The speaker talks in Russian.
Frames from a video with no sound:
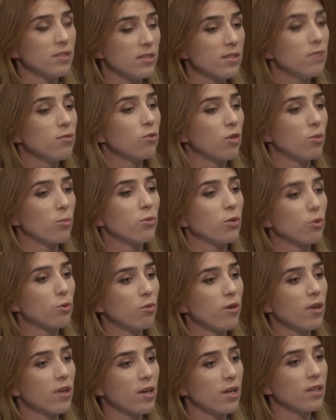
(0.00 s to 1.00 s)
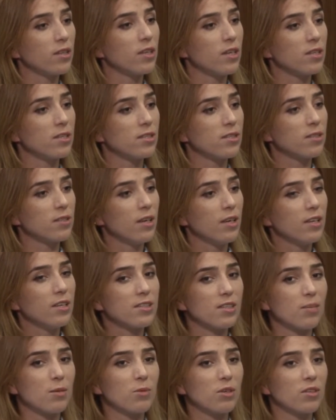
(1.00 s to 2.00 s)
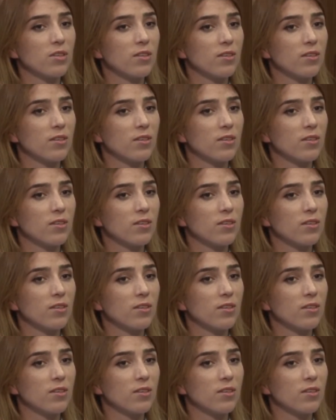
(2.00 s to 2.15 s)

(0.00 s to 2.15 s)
из его репертуара одна из самых,